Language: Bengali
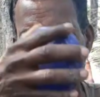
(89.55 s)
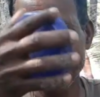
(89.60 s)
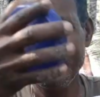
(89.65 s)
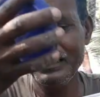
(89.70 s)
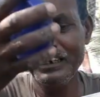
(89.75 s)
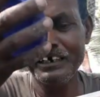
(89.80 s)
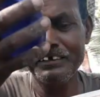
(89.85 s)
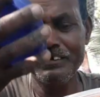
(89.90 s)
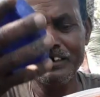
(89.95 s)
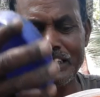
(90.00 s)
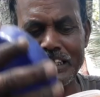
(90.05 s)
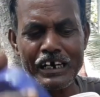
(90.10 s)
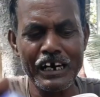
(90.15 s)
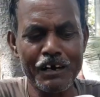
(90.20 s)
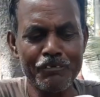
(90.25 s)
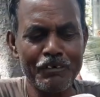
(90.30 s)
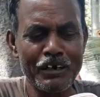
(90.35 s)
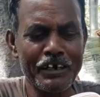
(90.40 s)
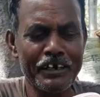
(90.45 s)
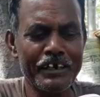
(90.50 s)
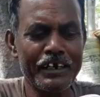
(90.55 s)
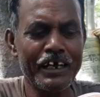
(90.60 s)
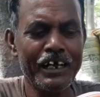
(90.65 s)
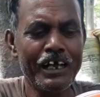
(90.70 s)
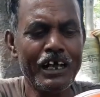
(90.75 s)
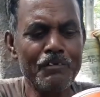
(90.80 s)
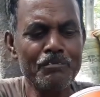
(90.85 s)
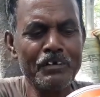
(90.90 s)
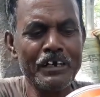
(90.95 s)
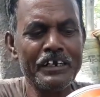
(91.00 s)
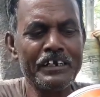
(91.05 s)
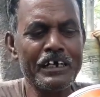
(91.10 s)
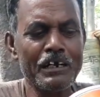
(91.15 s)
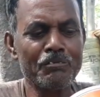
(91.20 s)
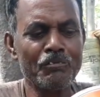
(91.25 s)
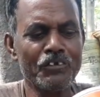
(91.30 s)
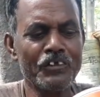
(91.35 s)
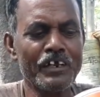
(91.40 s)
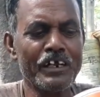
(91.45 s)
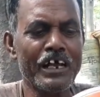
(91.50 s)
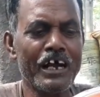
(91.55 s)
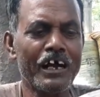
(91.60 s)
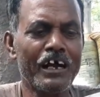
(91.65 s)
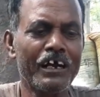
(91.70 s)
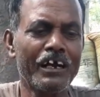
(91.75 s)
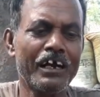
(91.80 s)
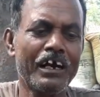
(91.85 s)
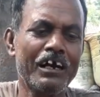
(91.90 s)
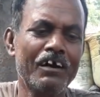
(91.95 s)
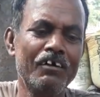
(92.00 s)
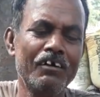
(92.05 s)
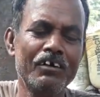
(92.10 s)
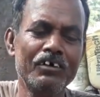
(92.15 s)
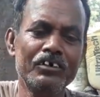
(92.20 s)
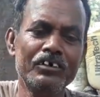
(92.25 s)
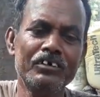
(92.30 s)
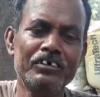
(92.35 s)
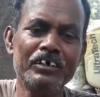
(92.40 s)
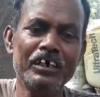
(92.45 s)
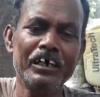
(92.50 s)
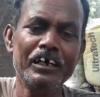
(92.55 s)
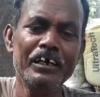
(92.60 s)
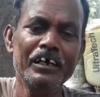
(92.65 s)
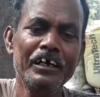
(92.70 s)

ঠিক আছে এই খাবারটা আমি এইটার মধ্যে রাখার কারণটা হচ্ছে